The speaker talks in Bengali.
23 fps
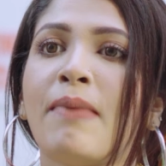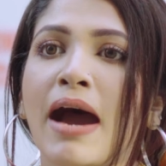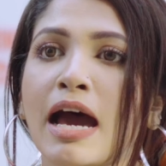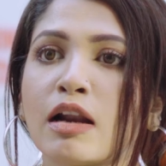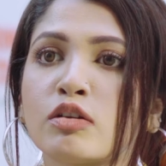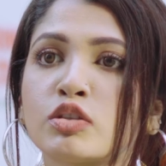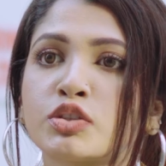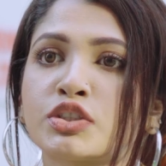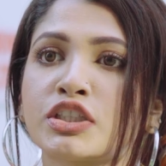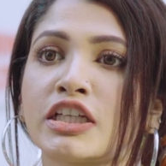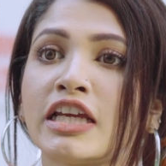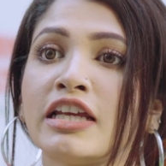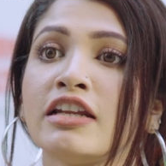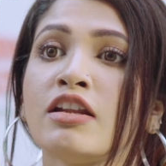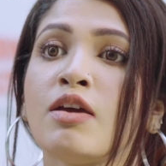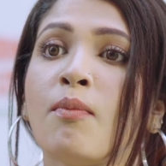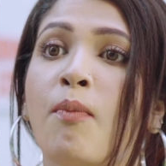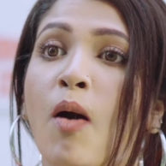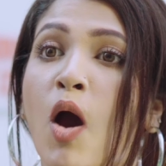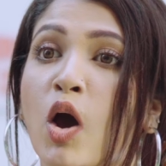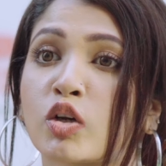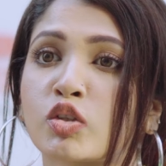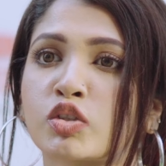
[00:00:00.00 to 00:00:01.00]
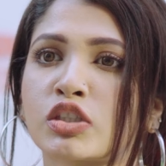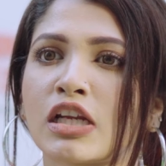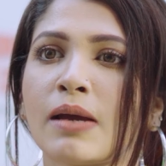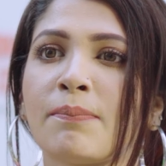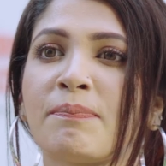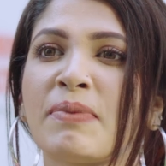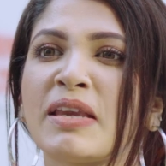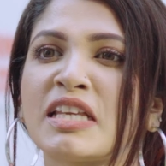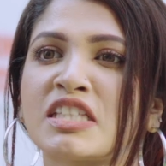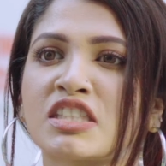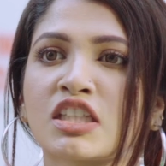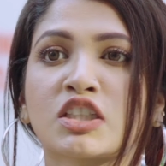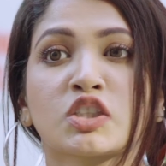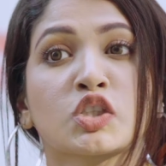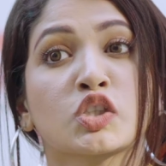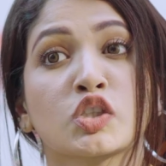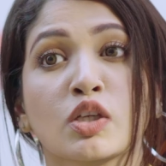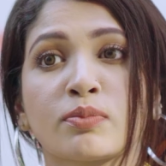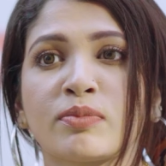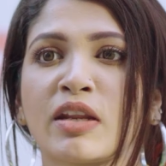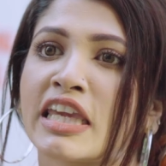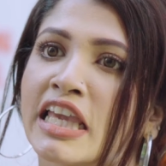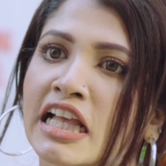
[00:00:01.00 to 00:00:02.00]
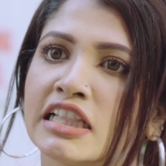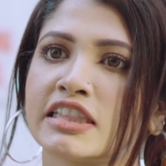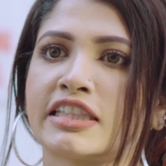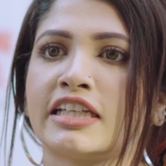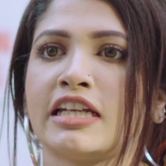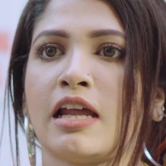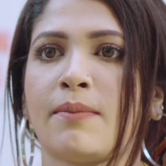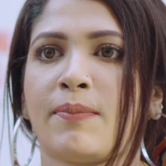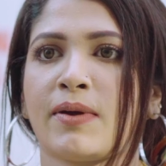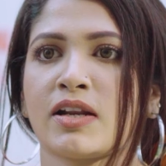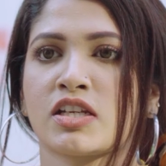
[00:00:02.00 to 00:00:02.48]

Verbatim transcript: মানুষের ভরসা বিশ্বাস এসব নিয়ে খেলতে না